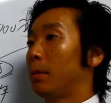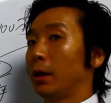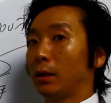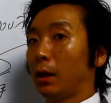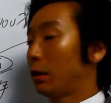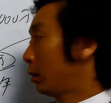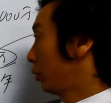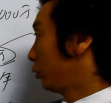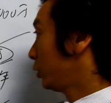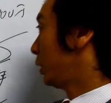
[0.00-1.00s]
まあ、結
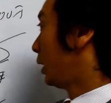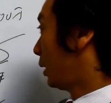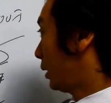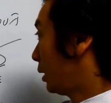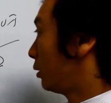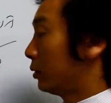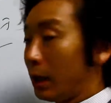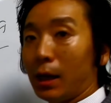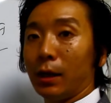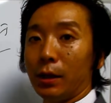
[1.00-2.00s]
局じゃあい
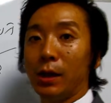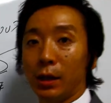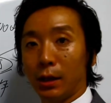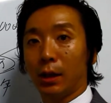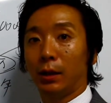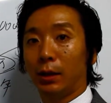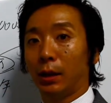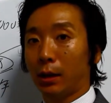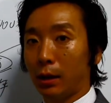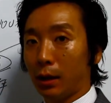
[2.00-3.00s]
くら利益が出
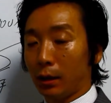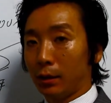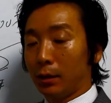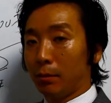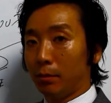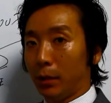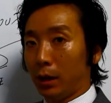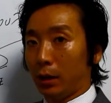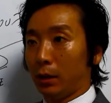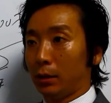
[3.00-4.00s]
たから
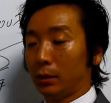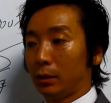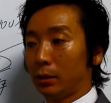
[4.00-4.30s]
まあ